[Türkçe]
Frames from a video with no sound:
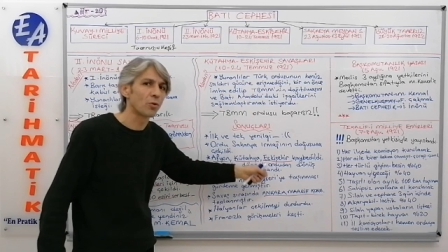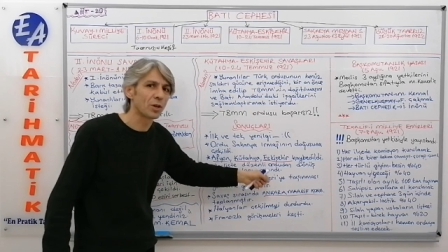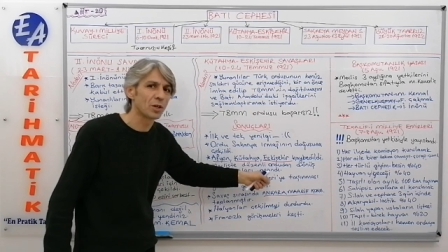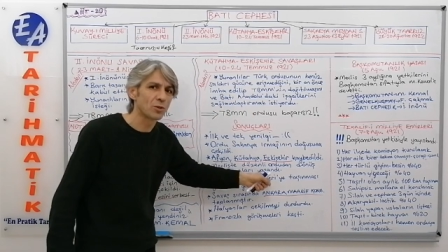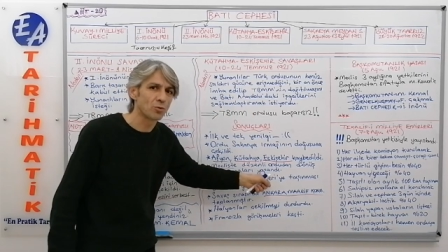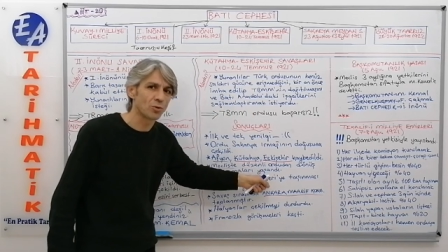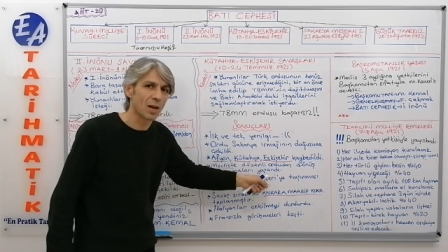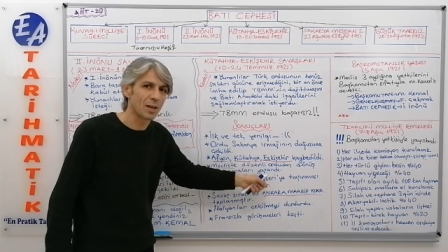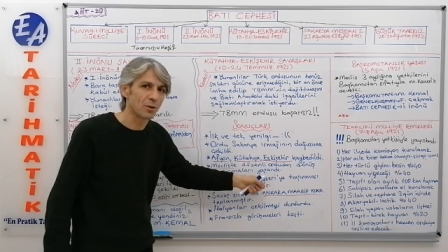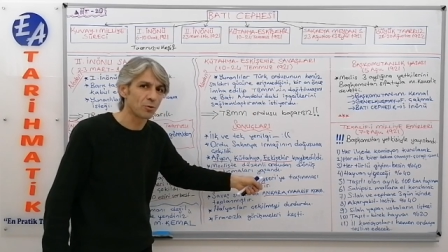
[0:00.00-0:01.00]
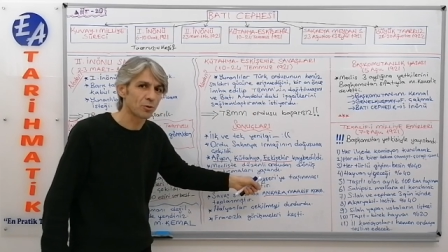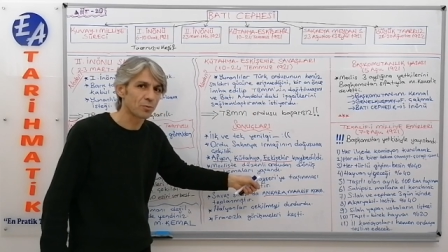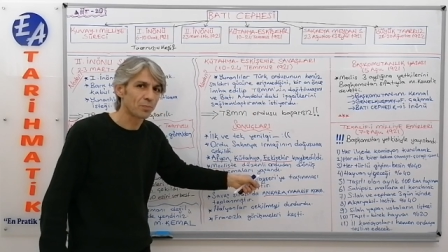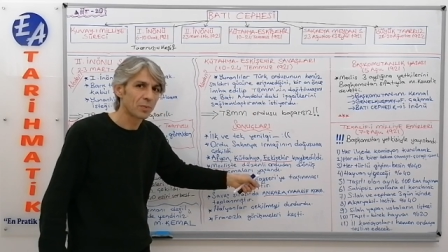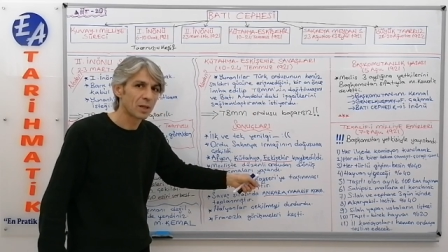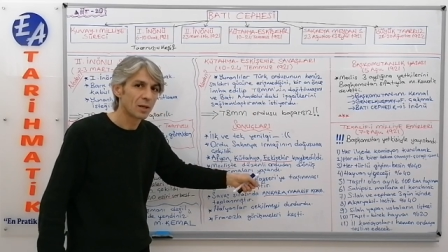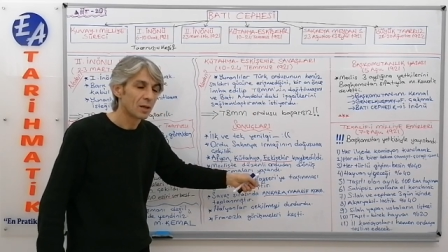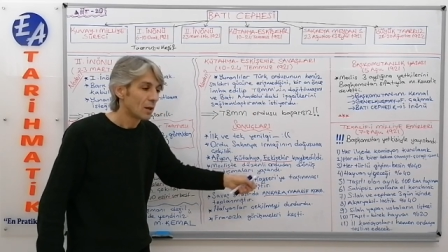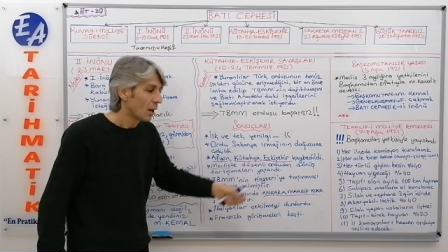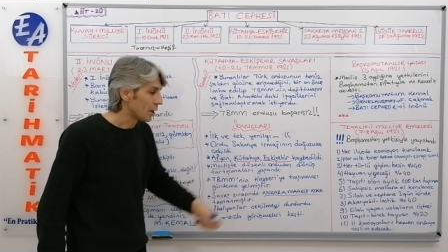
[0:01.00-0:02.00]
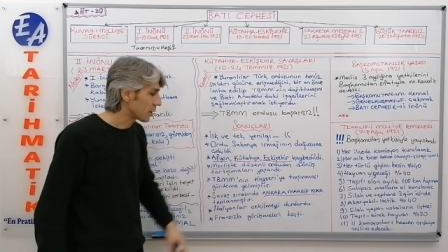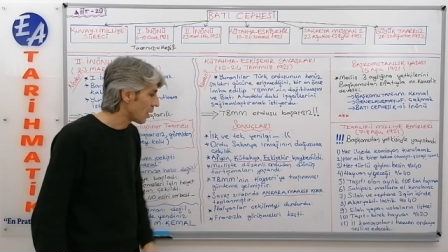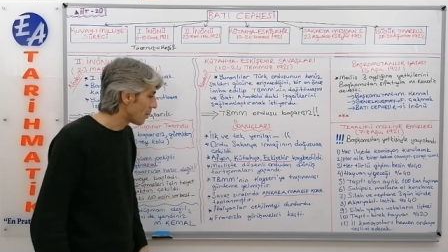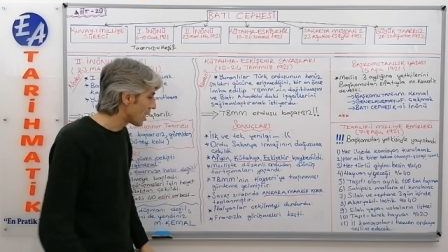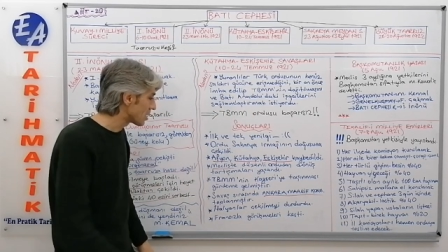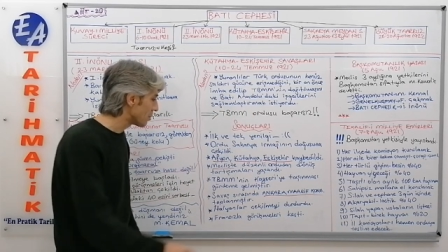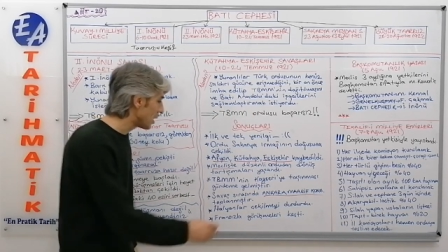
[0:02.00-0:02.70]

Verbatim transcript: Kongresi düzenleniyor. Hatta bazı